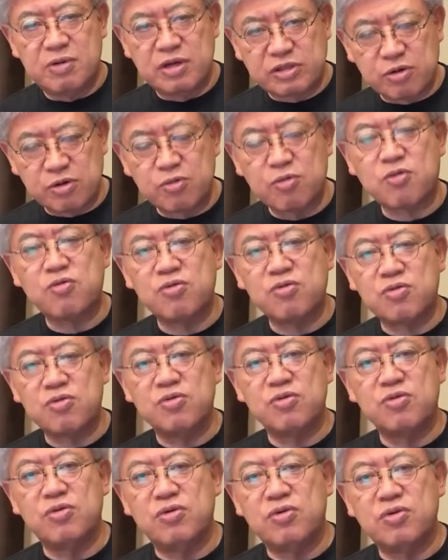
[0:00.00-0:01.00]
政子皇
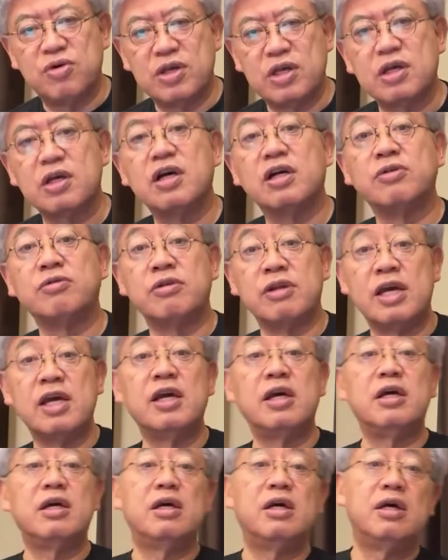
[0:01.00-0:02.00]
后陛下の
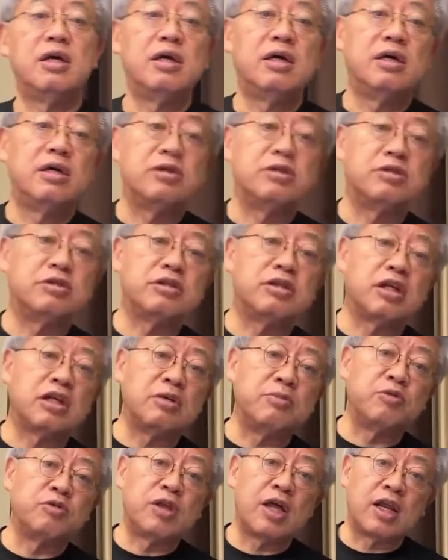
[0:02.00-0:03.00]
ね、自
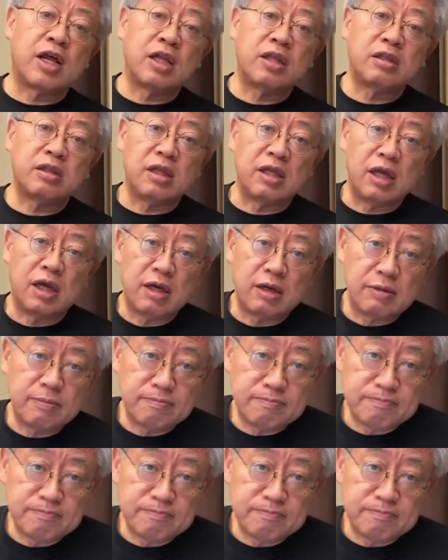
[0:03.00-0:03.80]
責も習って、